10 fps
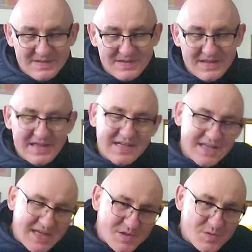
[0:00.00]
I ten
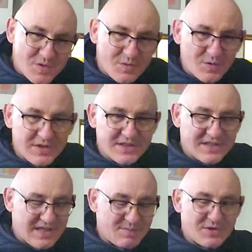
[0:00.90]
Jezus, który
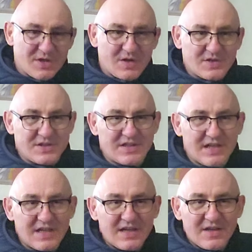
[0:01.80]
dzisiaj przychodzi
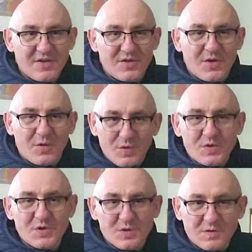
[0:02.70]
do
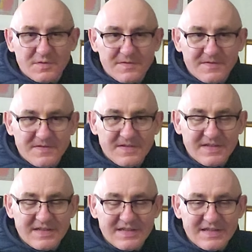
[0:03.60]
uczniów
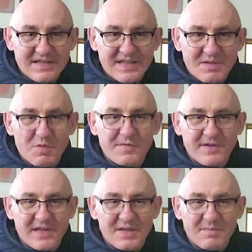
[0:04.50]
i
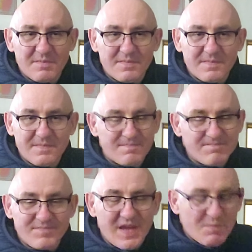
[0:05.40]
mówi im:
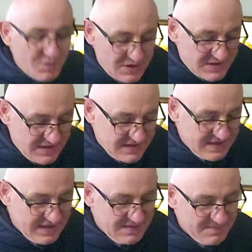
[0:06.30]
Nie bójcie
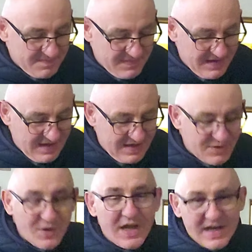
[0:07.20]
się,
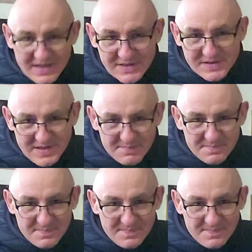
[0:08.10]
to ja jestem.